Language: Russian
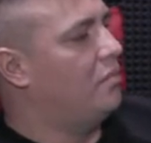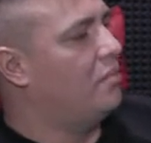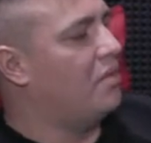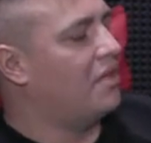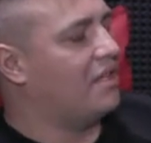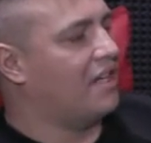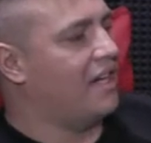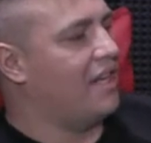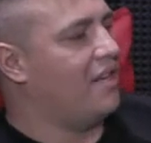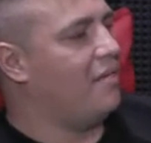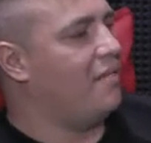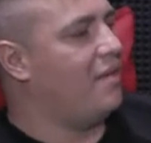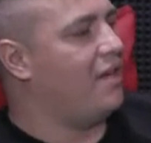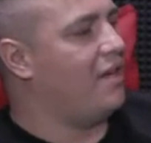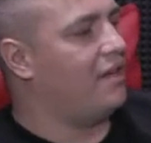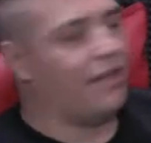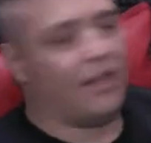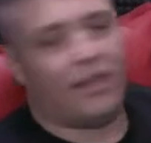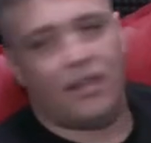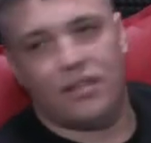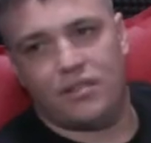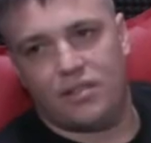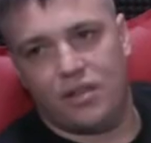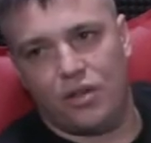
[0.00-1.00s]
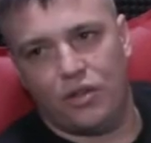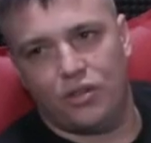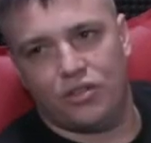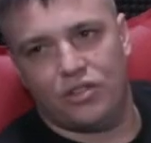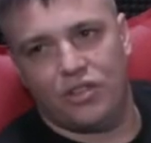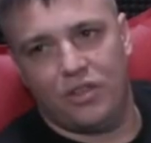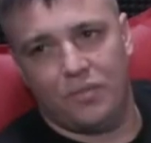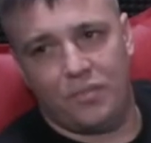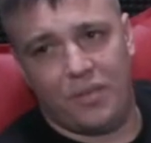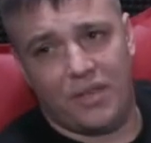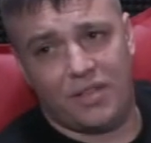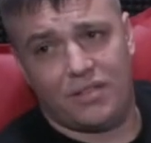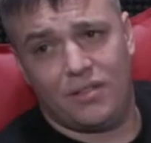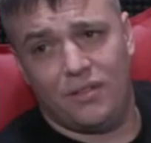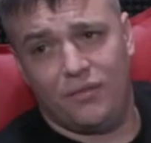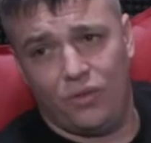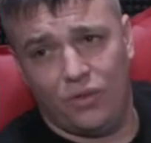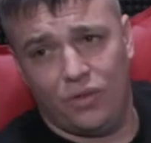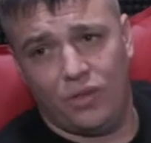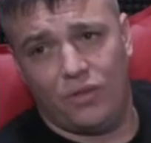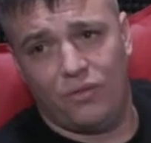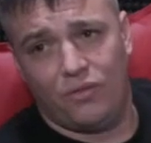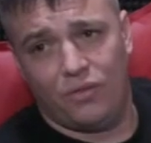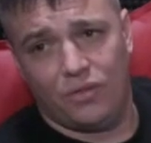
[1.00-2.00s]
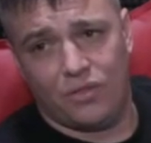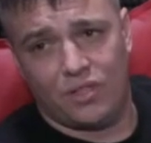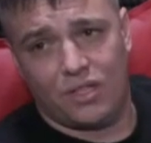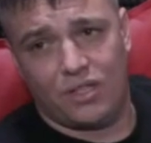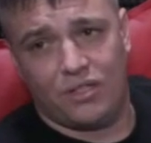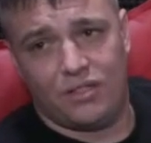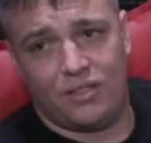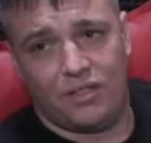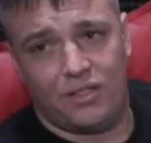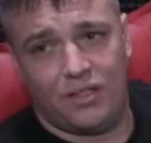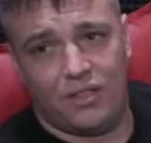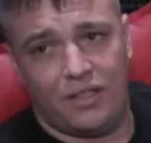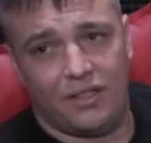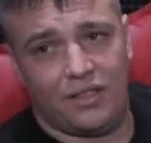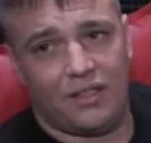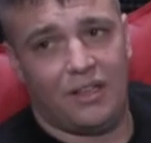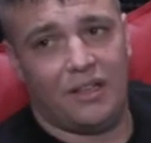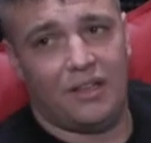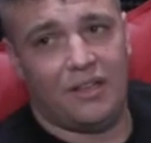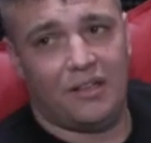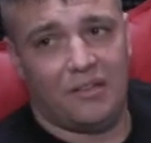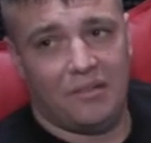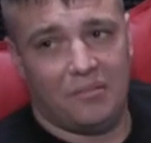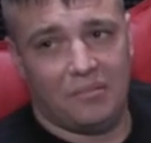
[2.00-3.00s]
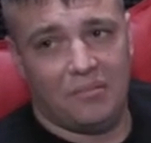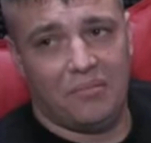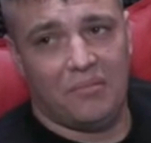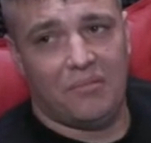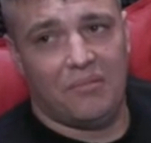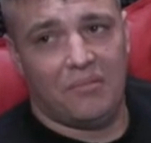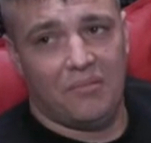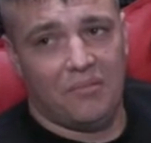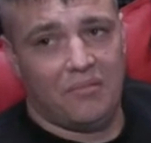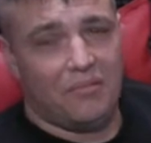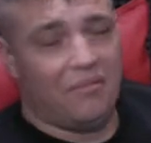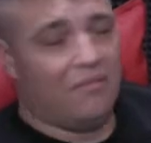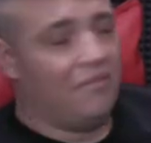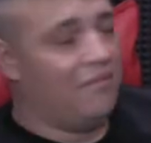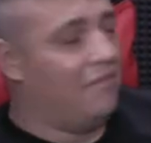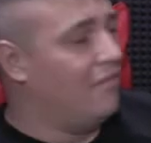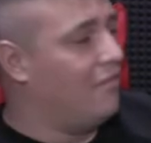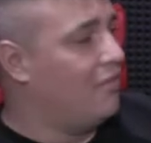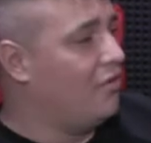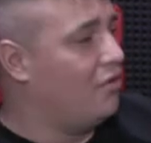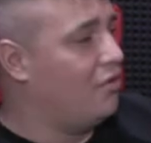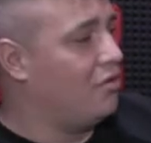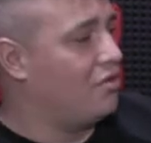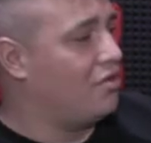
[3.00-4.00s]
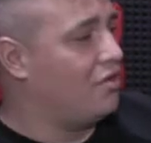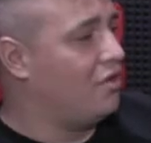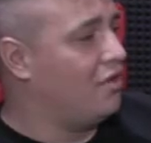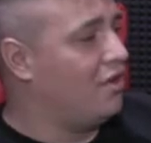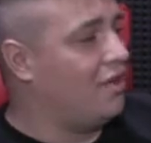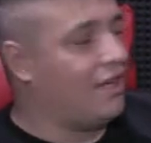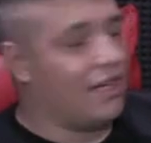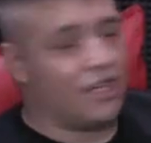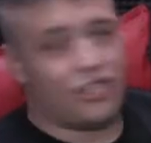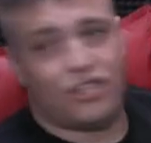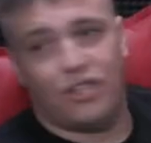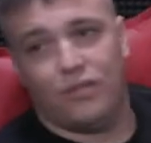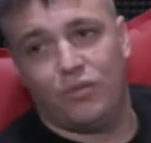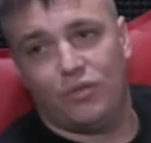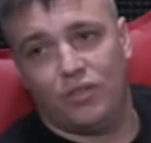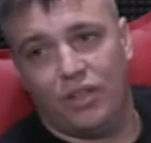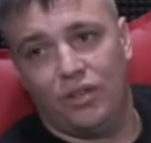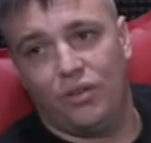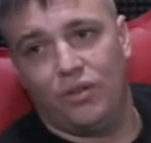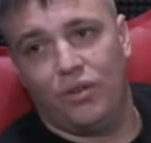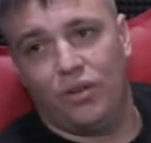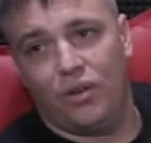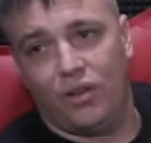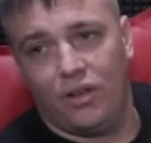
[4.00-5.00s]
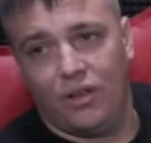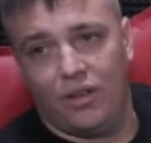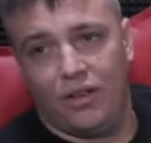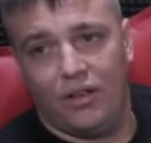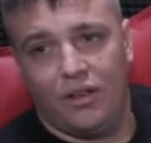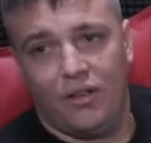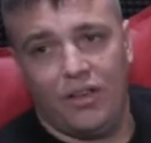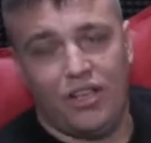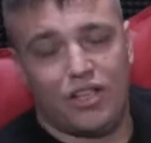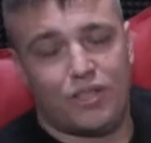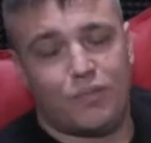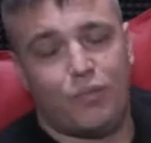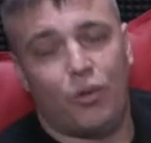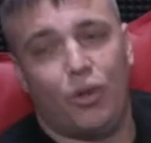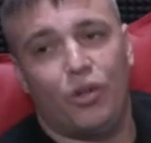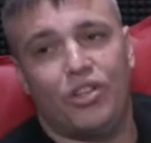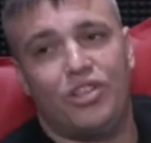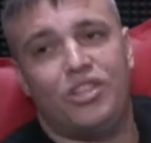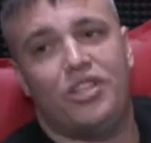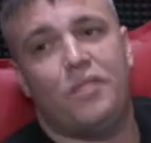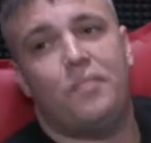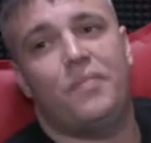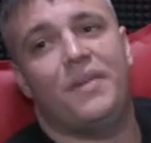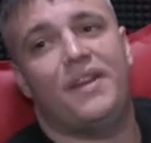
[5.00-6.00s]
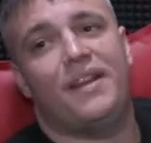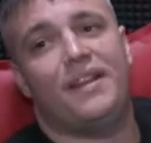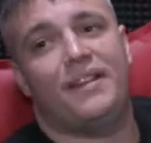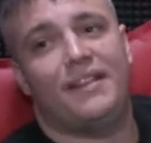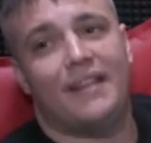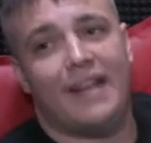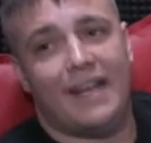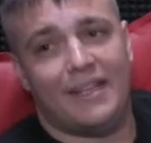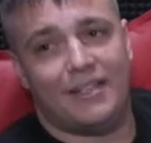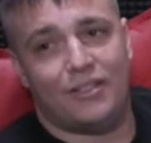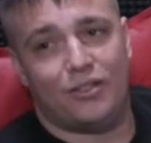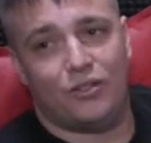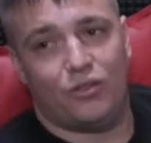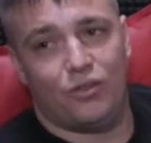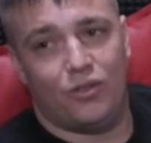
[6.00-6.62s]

По крайней мере, такие серьезные песни в юном возрасте, это тоже не каждому дано. И исполнить и передать это